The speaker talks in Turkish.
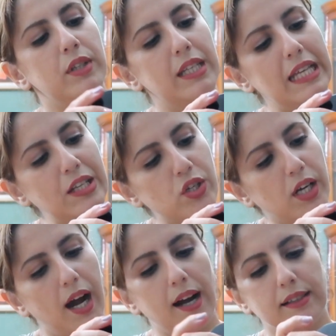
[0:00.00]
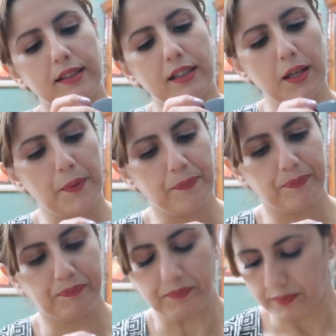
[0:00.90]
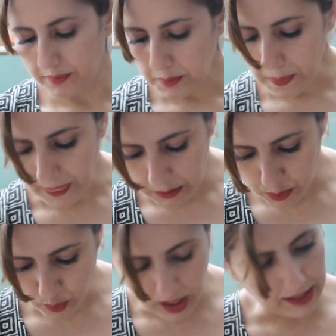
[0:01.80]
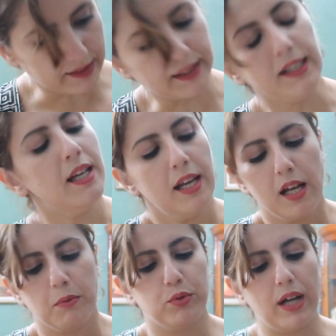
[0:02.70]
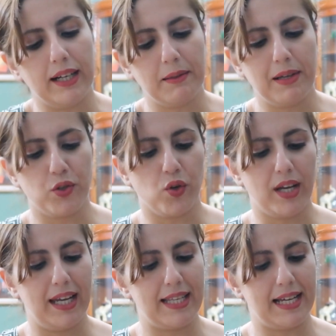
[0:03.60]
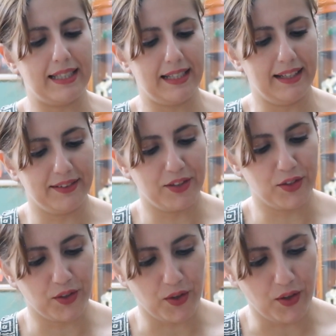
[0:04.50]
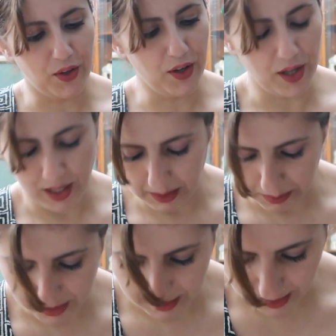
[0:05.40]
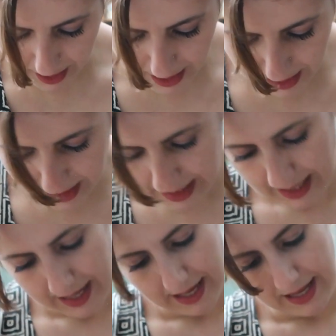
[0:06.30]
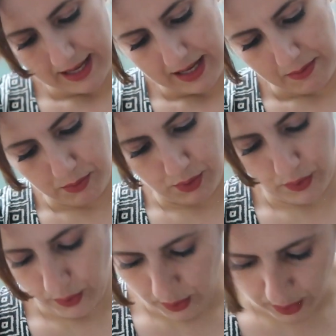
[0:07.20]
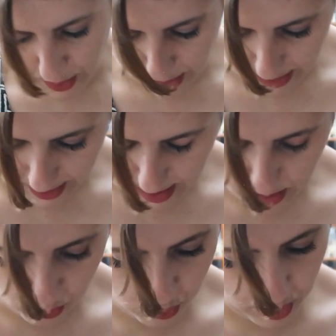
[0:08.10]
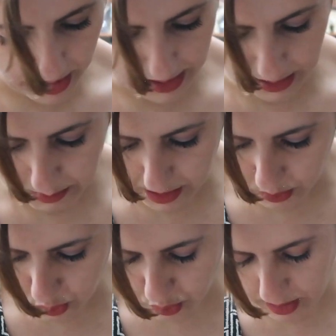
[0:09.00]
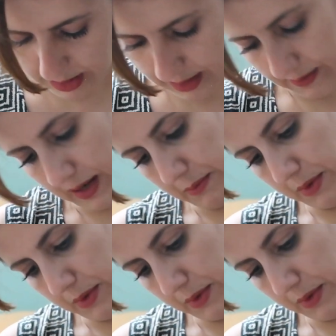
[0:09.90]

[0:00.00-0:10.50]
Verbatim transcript: bunları yeni çıkardı. Bu vardı. Bunlar da beni çok heyecanlandırıyor. Bu da değil. Bu. Üç taneydi bana. Üçünden de var